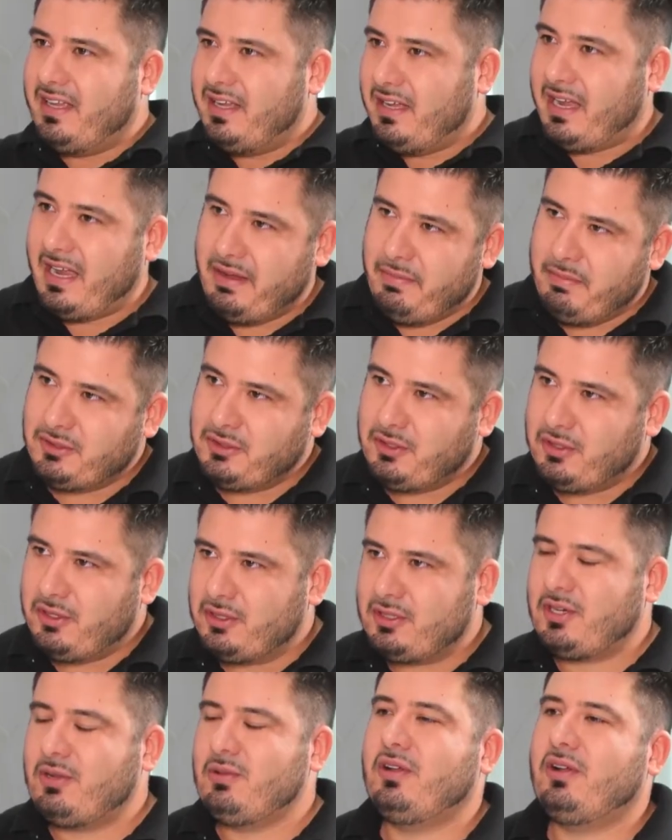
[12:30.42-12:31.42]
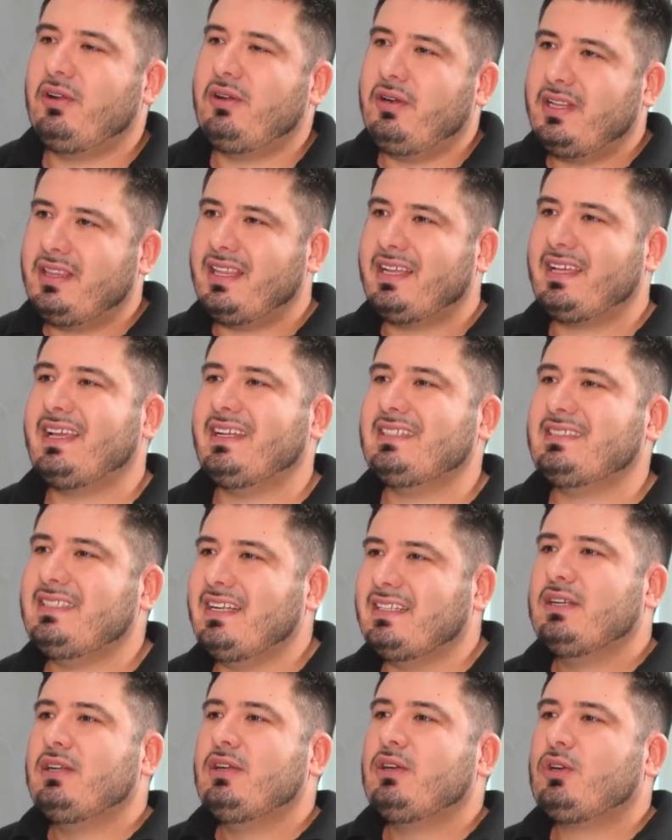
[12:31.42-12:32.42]
ahí me surgió otra duda ahorita que
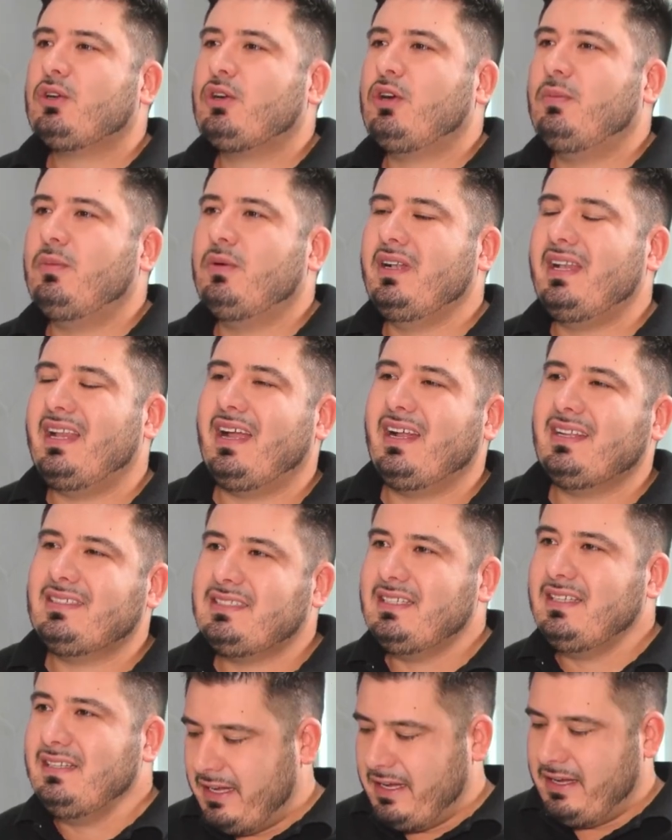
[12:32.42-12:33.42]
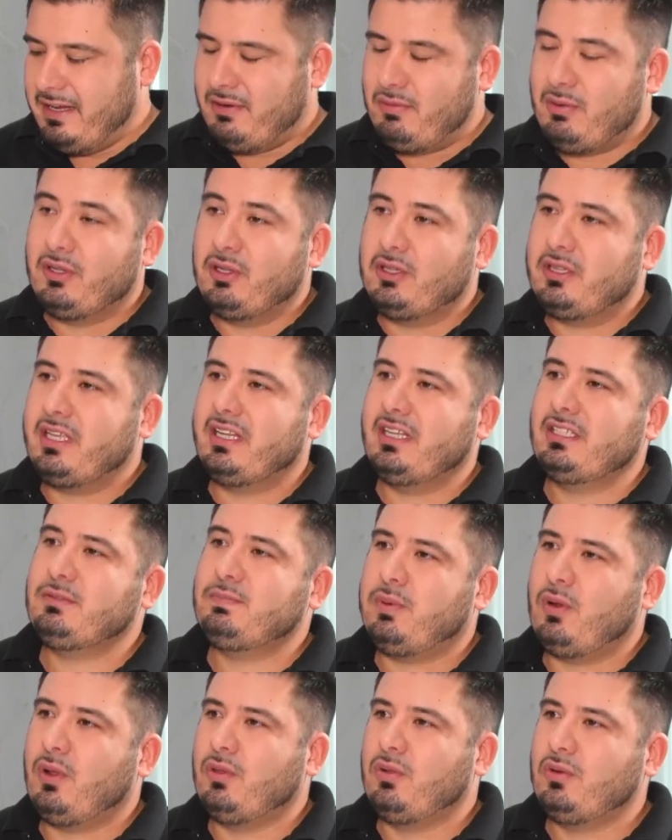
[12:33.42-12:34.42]
decías, ¿cómo le hacen cuando tienes
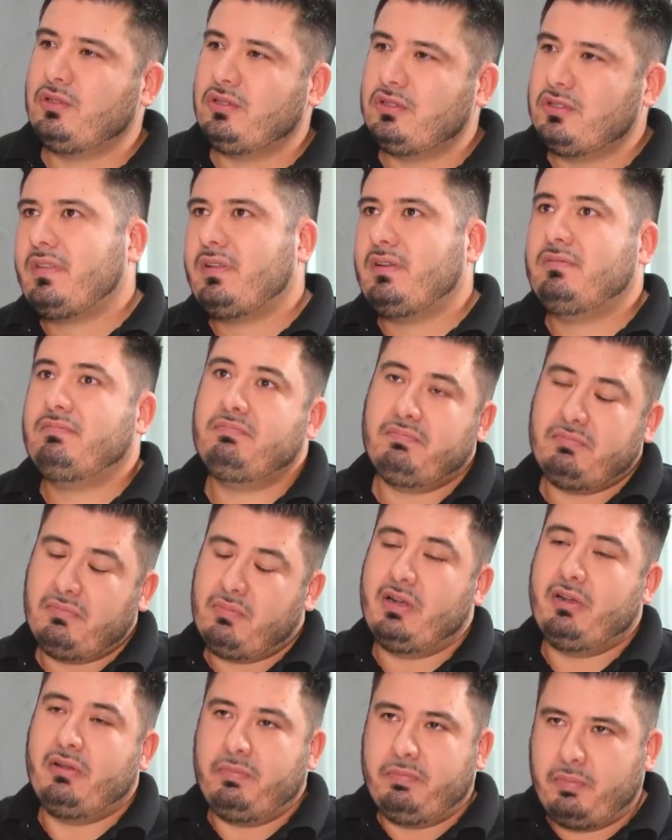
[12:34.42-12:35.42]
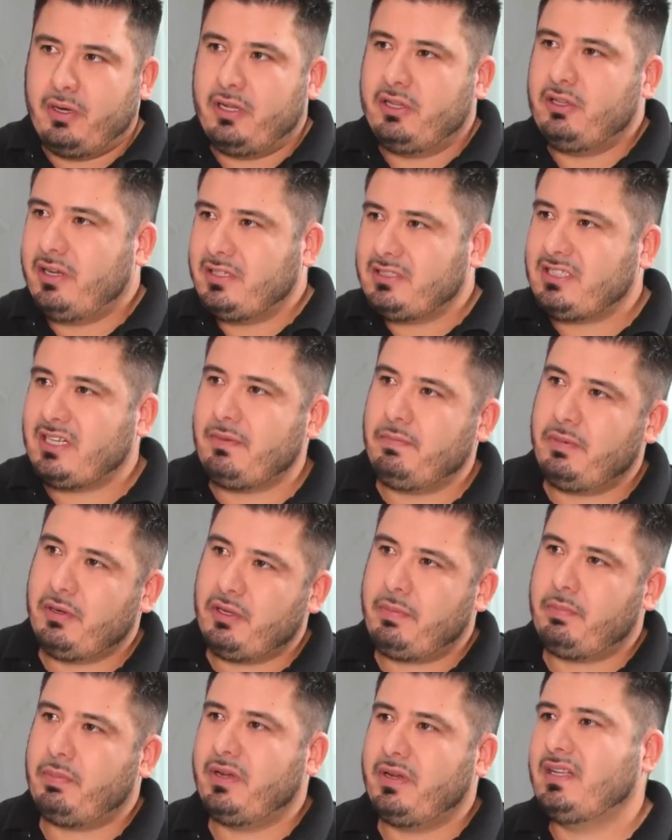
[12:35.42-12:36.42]
productos, bueno, poniéndole ese ejemplo que
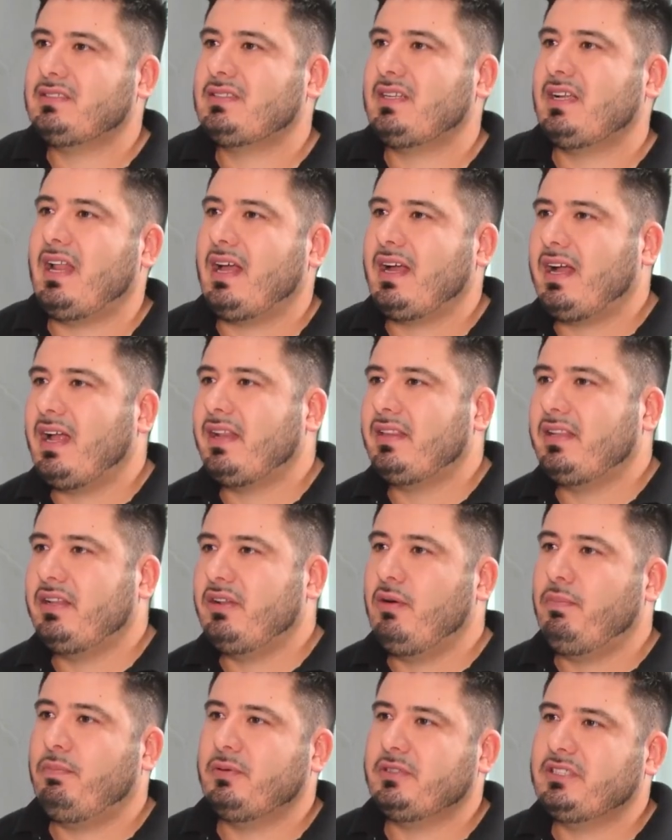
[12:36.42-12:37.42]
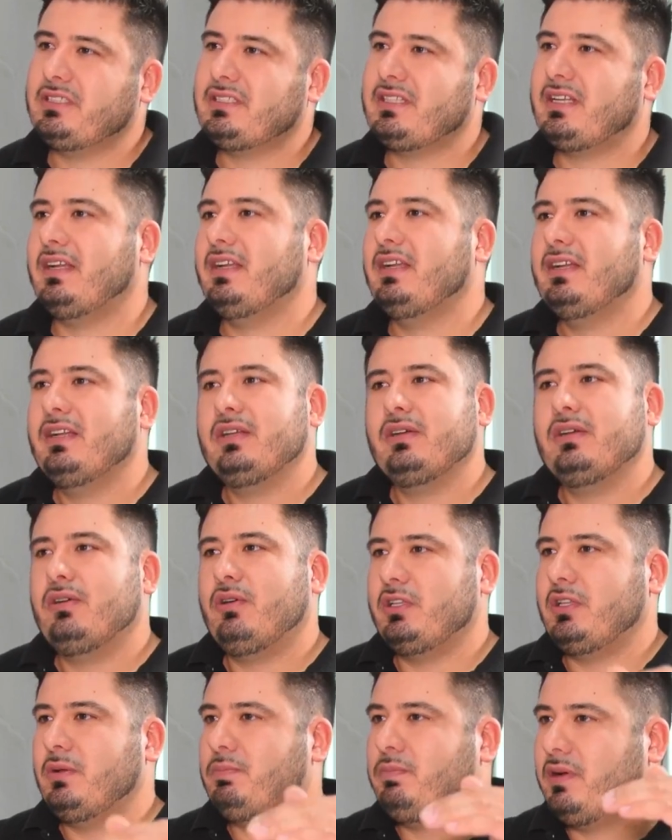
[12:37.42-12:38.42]
ponías que la carne, no, pues es que
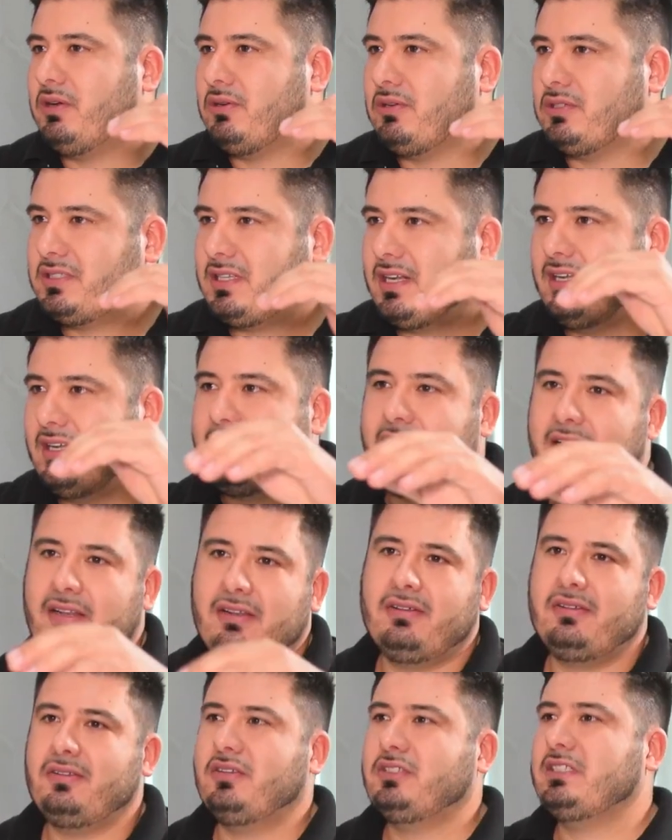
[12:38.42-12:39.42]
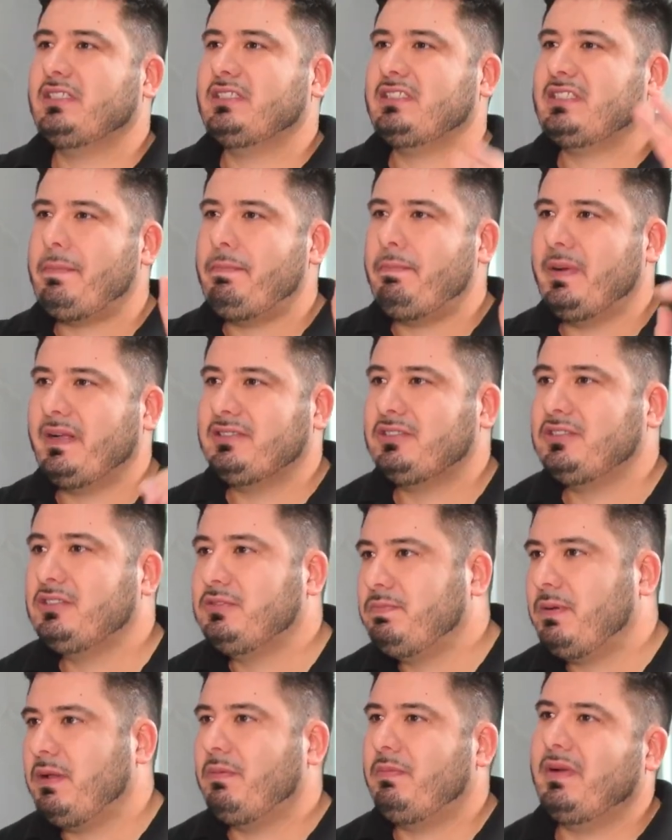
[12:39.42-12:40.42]
hoy te puede costar el kilo, no sé, 100 pesos,
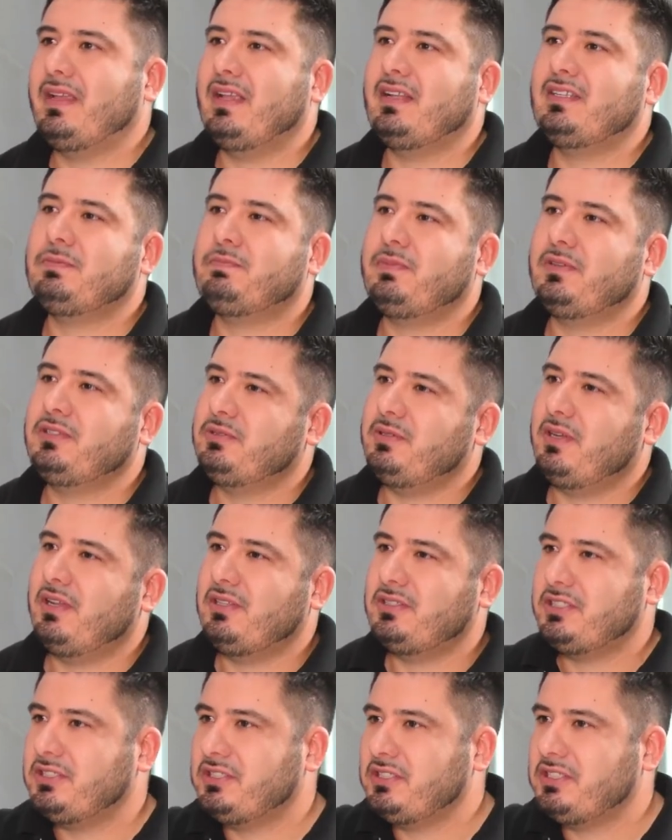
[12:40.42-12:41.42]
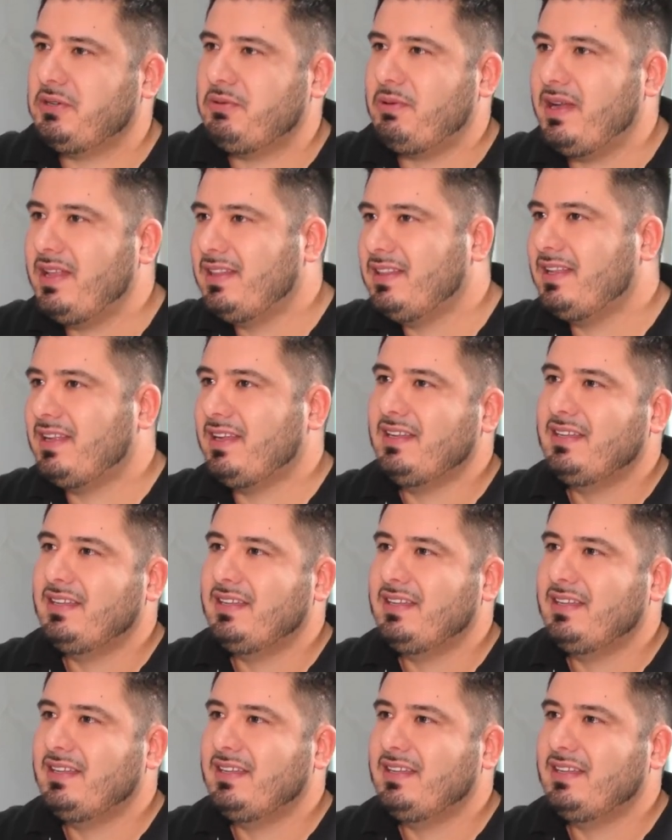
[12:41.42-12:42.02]
pero mañana se puede subir a 250